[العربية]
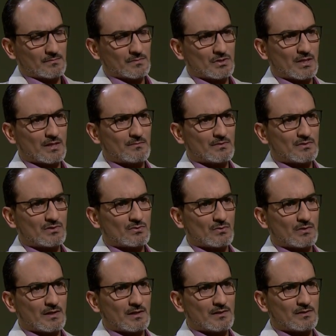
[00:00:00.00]
جريمه
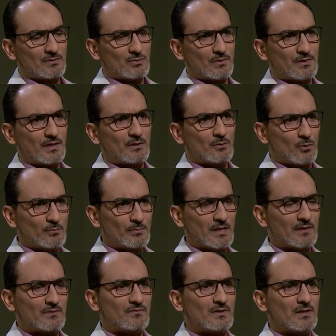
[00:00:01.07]
36 جثه اللي
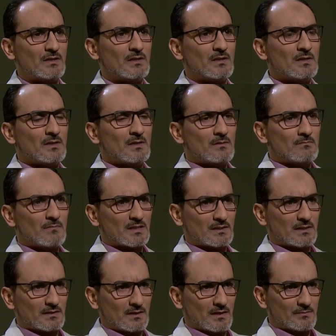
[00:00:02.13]
رميت في
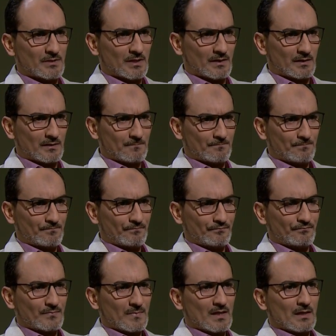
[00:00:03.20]
منطقه الابيار م.
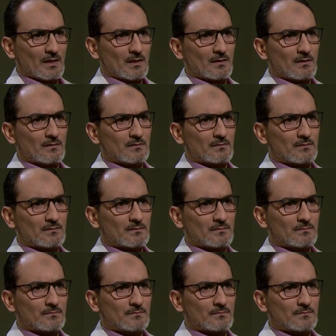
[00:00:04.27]
طيب